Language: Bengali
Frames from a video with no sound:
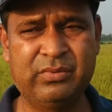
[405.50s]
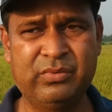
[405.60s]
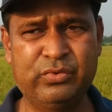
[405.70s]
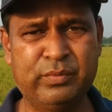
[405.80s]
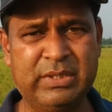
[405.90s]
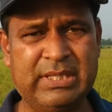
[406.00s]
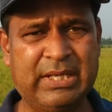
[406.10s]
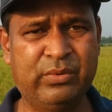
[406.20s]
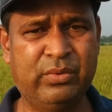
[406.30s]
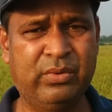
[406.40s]
জমির
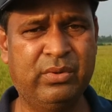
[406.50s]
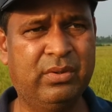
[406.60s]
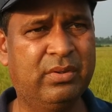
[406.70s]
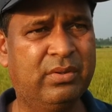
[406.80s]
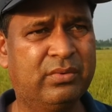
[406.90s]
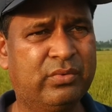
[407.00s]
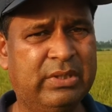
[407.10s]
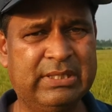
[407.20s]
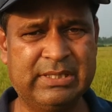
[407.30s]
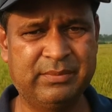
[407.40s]
ধানও
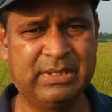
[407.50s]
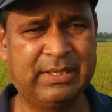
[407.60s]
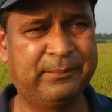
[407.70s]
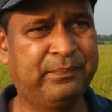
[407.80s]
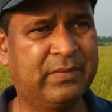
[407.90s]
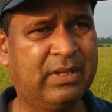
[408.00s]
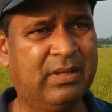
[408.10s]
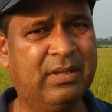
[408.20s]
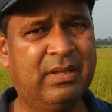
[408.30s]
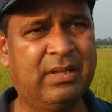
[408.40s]
তলিয়ে যাবে না
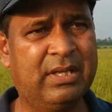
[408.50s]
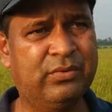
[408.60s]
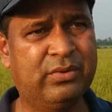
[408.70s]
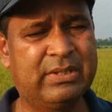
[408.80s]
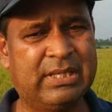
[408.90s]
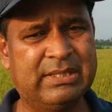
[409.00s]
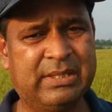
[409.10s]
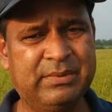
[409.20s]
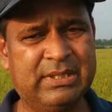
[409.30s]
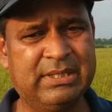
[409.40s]
এজন্য তারা
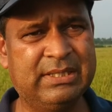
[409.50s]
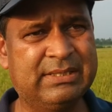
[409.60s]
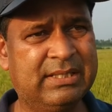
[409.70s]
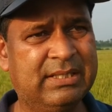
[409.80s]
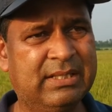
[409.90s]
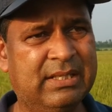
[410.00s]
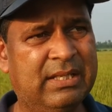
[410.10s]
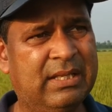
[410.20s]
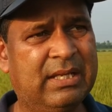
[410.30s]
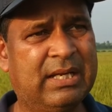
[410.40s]
দাবি জানিয়েছেন
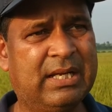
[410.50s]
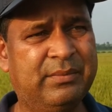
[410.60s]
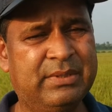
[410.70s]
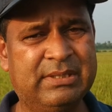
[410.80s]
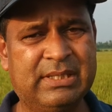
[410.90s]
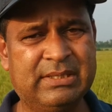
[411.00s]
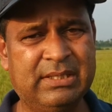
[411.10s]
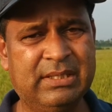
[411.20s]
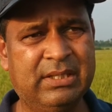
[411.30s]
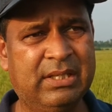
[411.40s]
আগামীতে যাতে
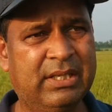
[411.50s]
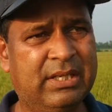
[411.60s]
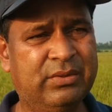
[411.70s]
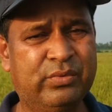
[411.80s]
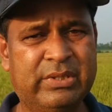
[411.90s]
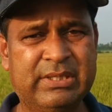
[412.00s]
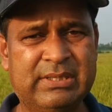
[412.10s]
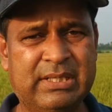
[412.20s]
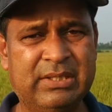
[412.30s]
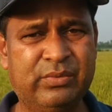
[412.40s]
এই দুটি
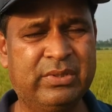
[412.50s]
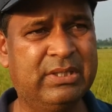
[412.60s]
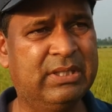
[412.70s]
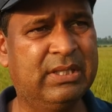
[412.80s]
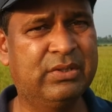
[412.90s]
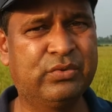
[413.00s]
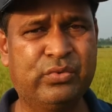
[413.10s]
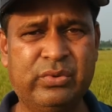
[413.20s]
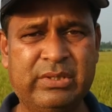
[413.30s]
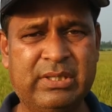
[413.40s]
স্থানে দুটি
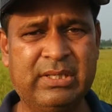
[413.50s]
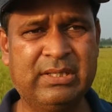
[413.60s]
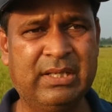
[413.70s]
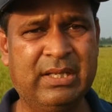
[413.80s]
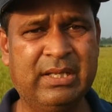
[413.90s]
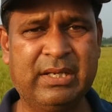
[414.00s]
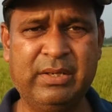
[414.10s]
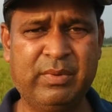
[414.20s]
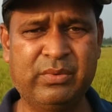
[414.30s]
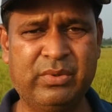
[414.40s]
সুইচ গেট
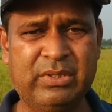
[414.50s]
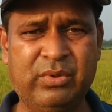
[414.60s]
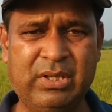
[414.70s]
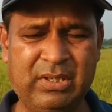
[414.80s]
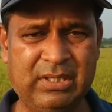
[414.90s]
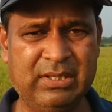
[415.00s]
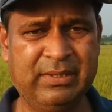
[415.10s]
নির্মাণ করে দেওয়া হয়